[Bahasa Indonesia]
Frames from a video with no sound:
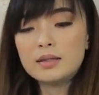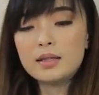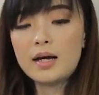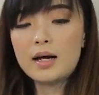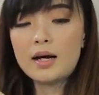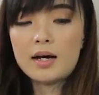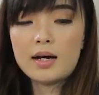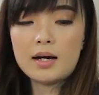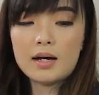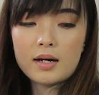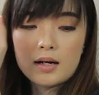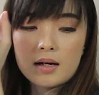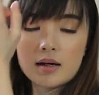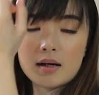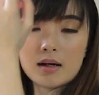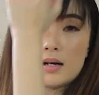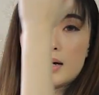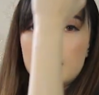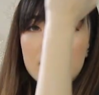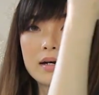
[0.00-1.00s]

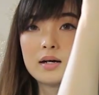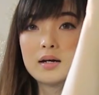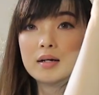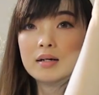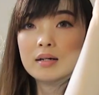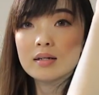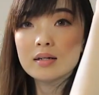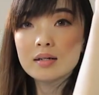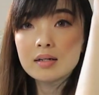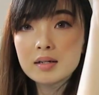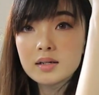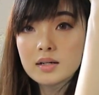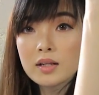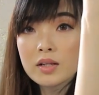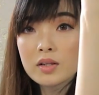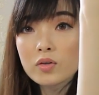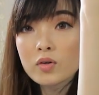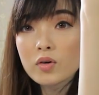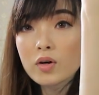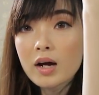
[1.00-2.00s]
Nah,
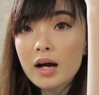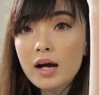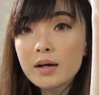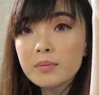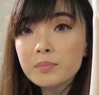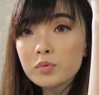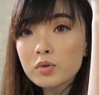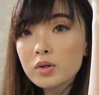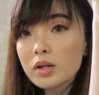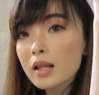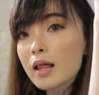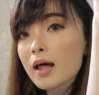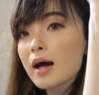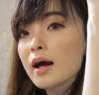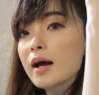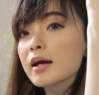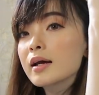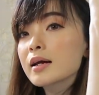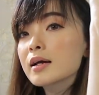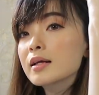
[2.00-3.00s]
tuh kan
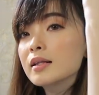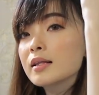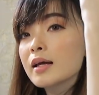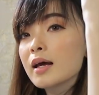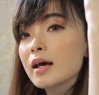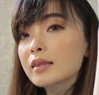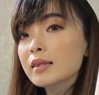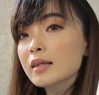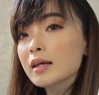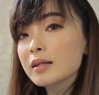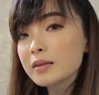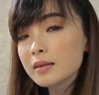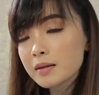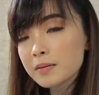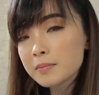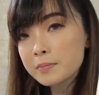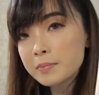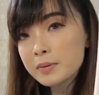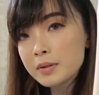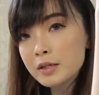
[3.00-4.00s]
mulai kelihatan
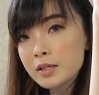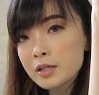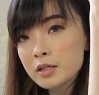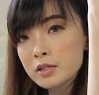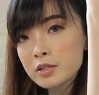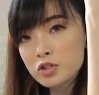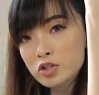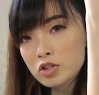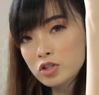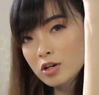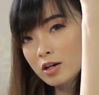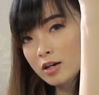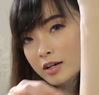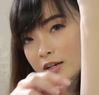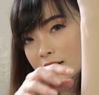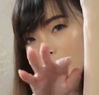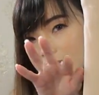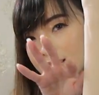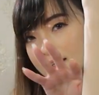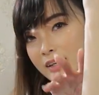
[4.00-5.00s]
lebih
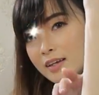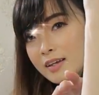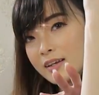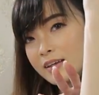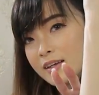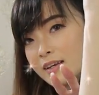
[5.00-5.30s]
shiny.